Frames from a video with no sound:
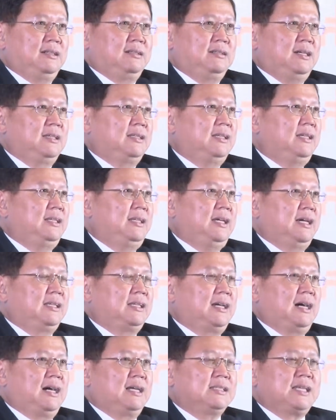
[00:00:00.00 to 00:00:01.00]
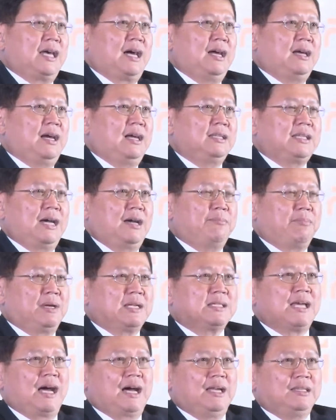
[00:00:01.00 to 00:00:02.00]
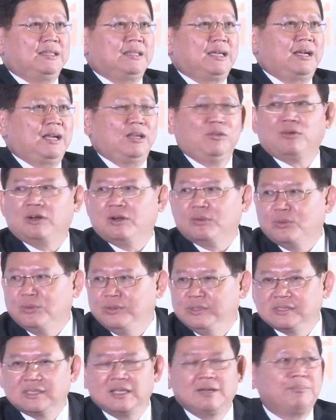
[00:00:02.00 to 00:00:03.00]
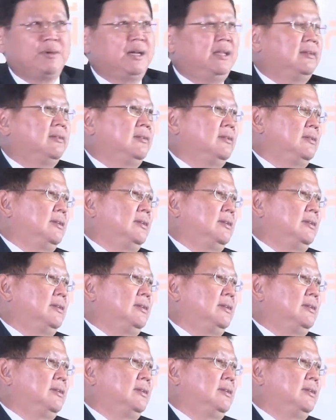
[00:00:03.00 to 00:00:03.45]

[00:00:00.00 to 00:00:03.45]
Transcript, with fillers: เรื่องนี้เนี่ยทางอาจารย์อาจารย์ประสานไต่รับวรกุลซึ่งเป็น